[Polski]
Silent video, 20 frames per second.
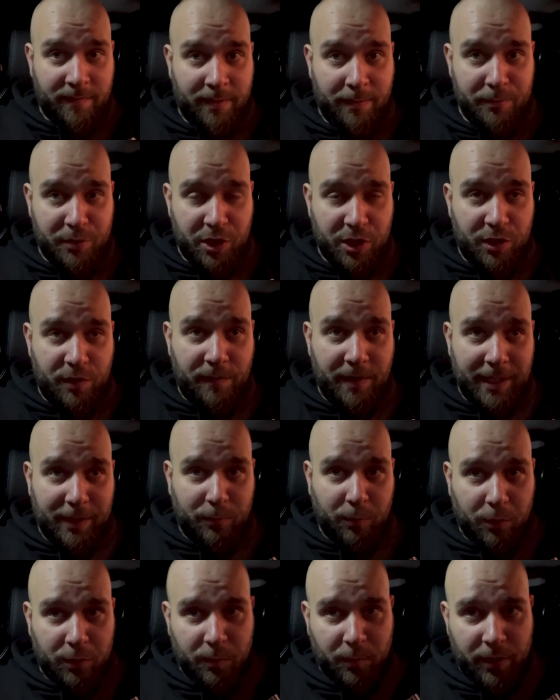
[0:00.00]
Wam się
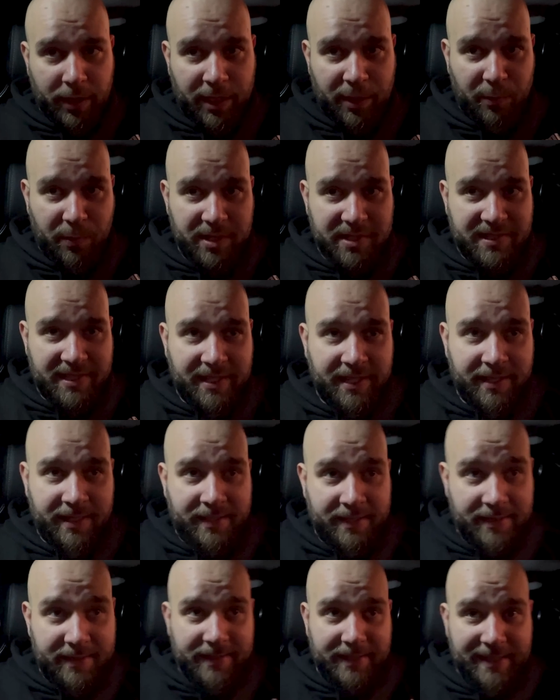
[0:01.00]
światło od mojej łysej
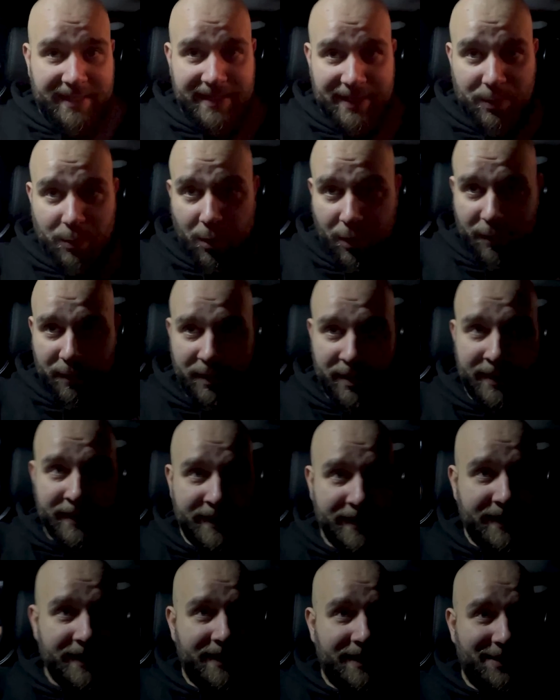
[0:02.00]
e, głowy,
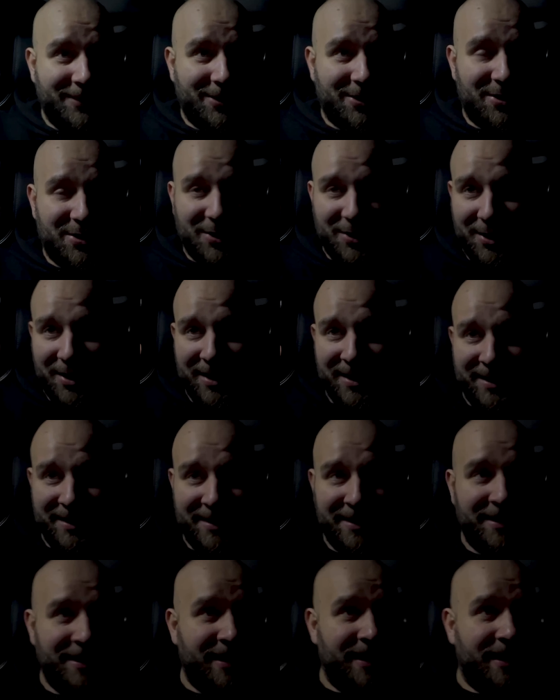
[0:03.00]
to sorry,
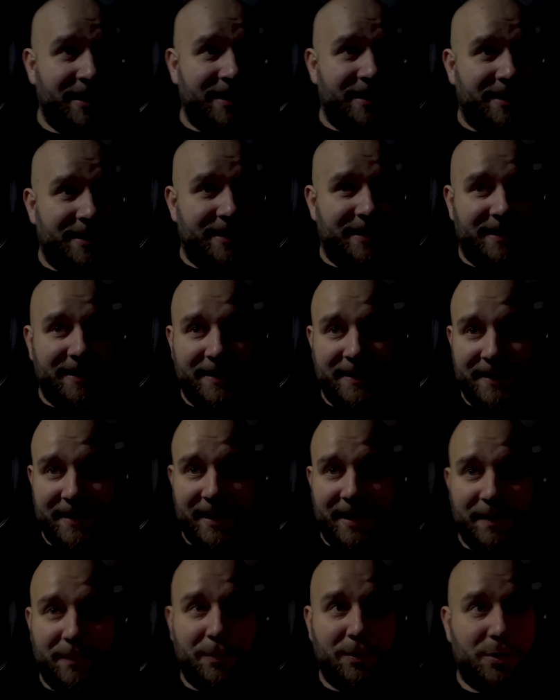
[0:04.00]
e,
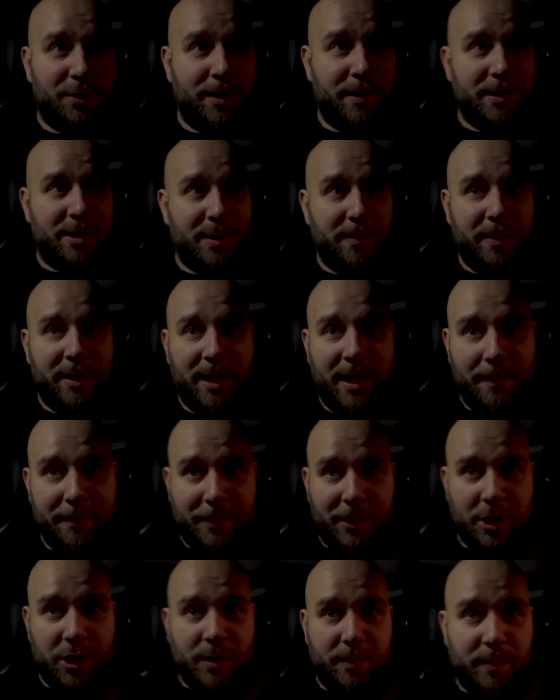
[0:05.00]
ale włączyłem sobie
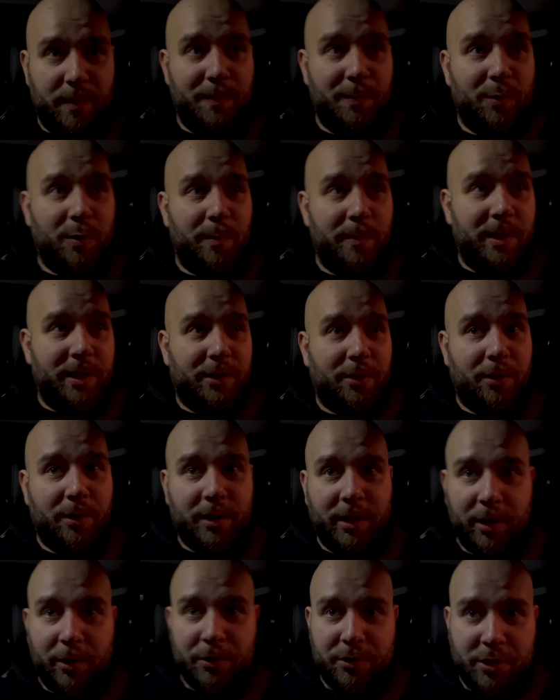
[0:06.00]
lampkę, żeby było mnie
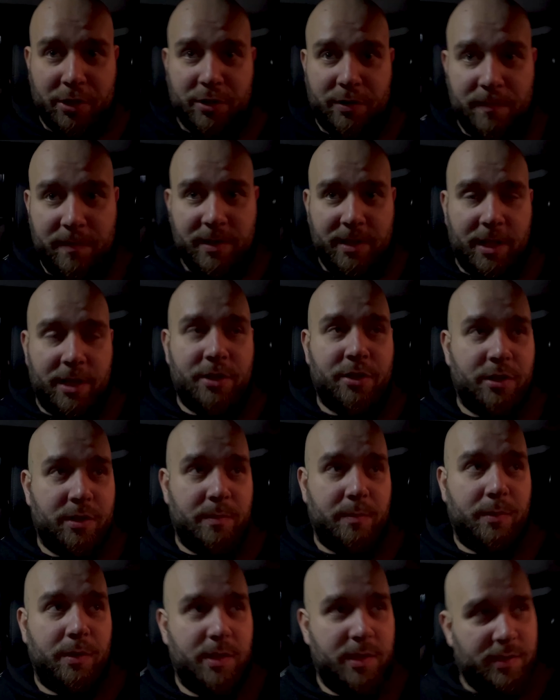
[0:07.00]
trochę chociaż widać,
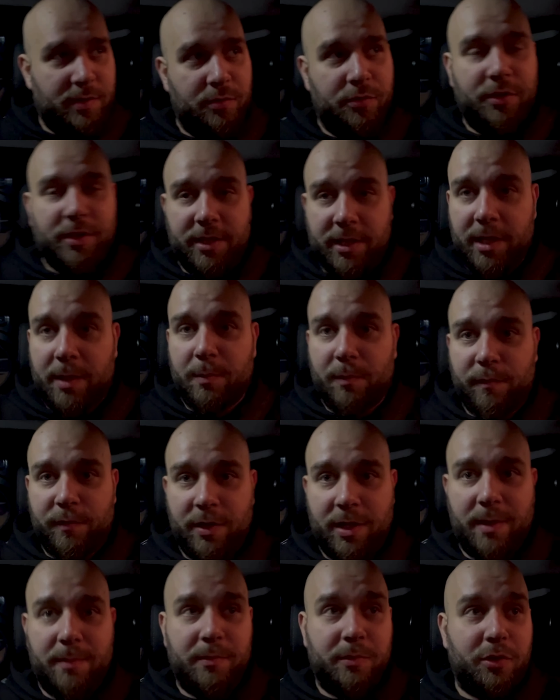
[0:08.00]
bo jest już tak jak
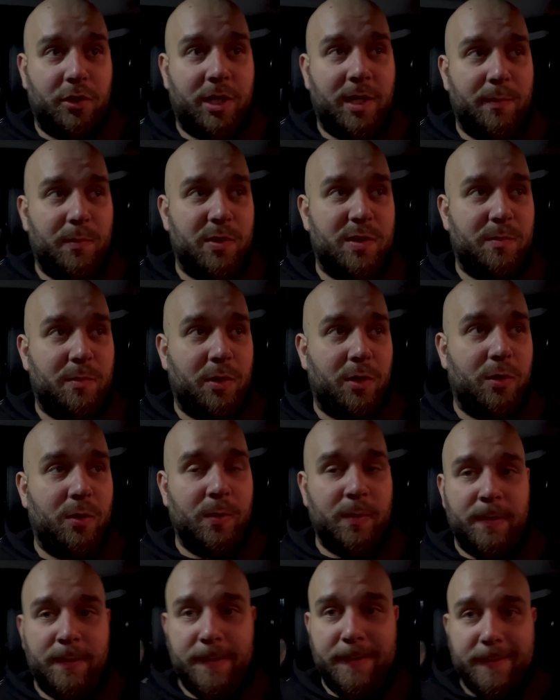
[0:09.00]
mówiłem, trochę po zmroku.